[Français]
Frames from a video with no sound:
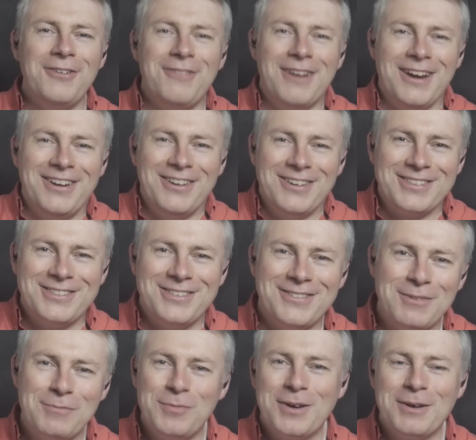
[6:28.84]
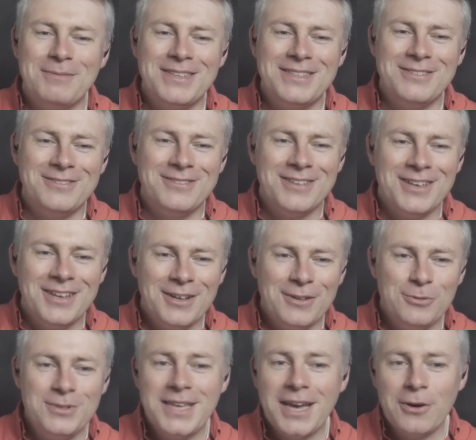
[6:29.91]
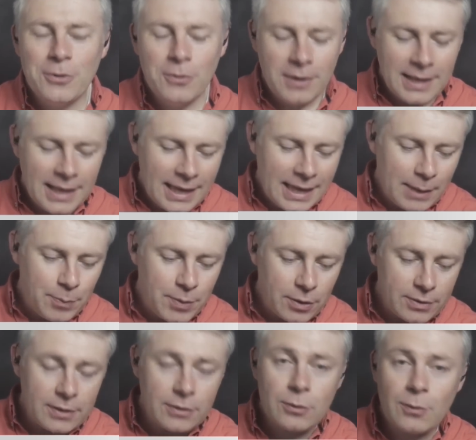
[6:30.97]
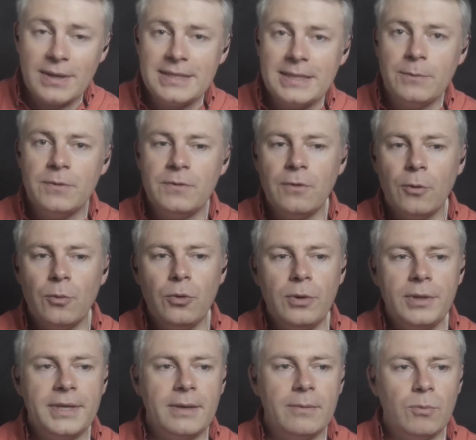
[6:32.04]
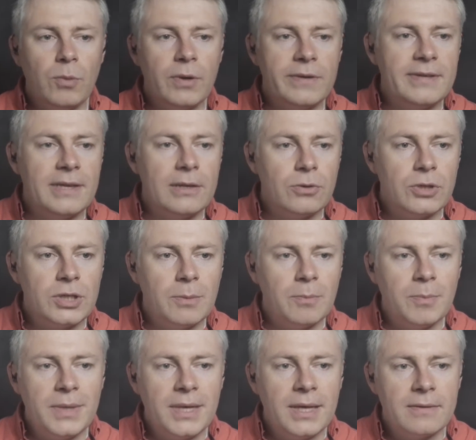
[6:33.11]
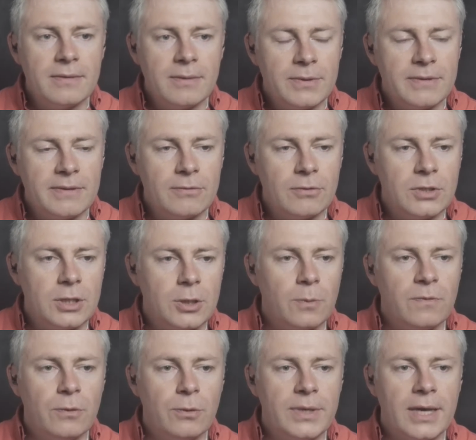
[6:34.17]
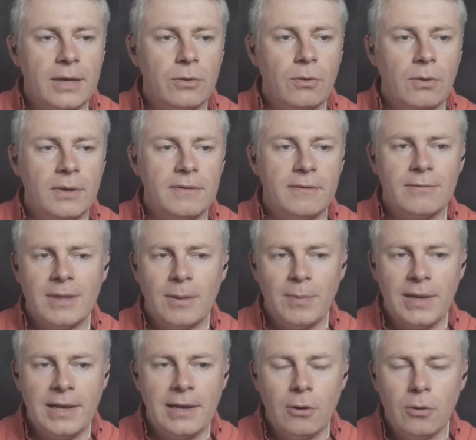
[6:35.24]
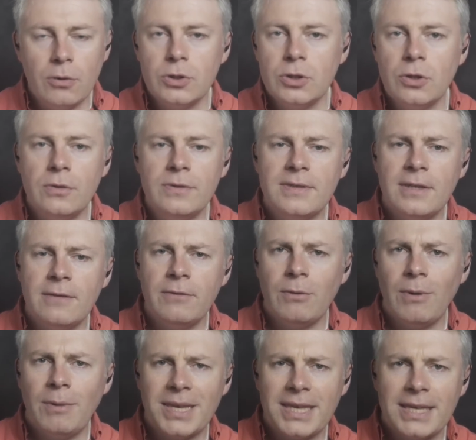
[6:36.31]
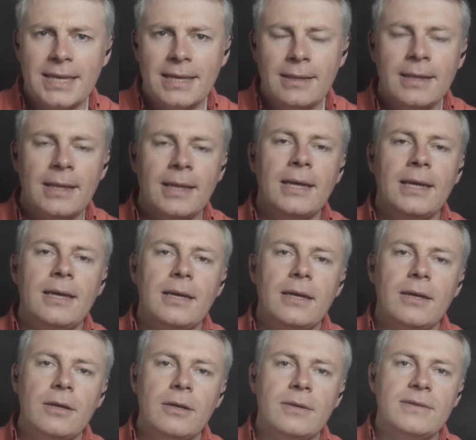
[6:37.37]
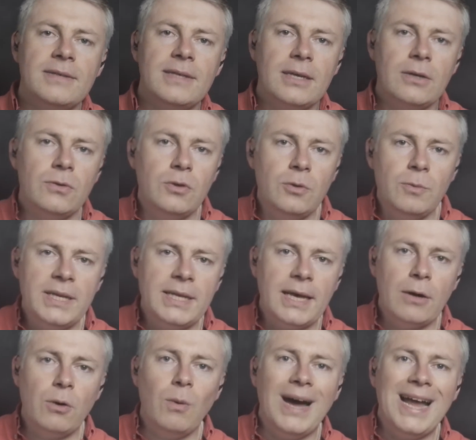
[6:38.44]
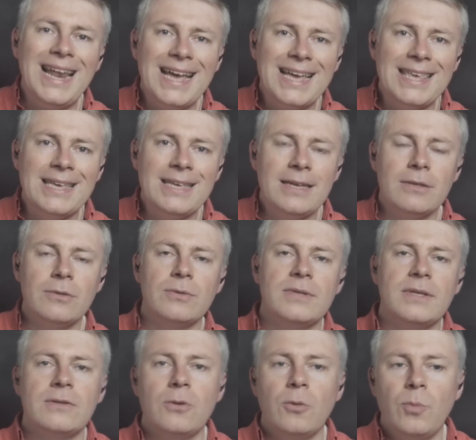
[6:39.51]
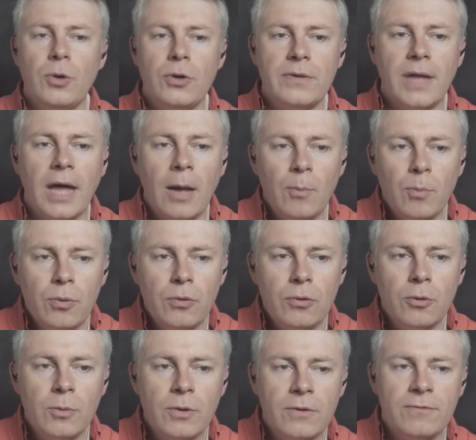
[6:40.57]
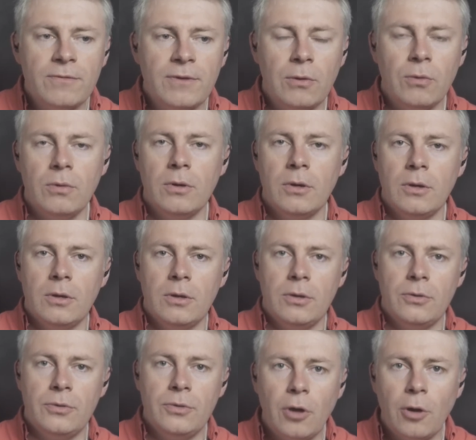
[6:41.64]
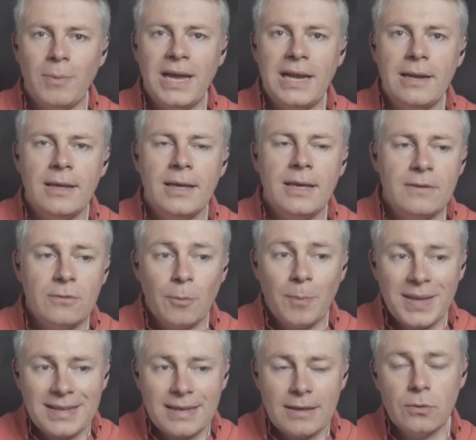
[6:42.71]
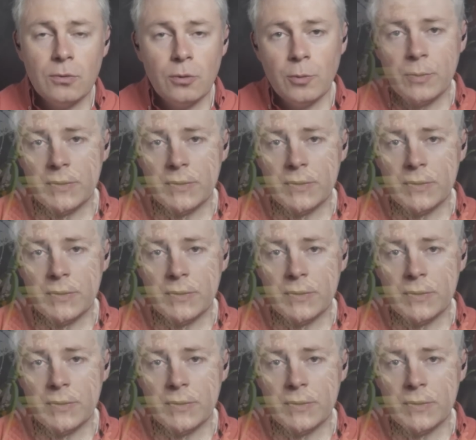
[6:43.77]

ou alors tu vas pouvoir mettre du, cargo. Et puis alors, tu as une troisième formule qui est, moi, celle que j'aime bien, c'est ce que j'ai comme vélo cargo, c'est ce qu'on appelle les long johns, c'est des vélos américains, euh, c'est-à-dire que tu mets le cargo à l'arrière, donc ça se comporte un peu comme un vélo normal. Ils sont pas très connus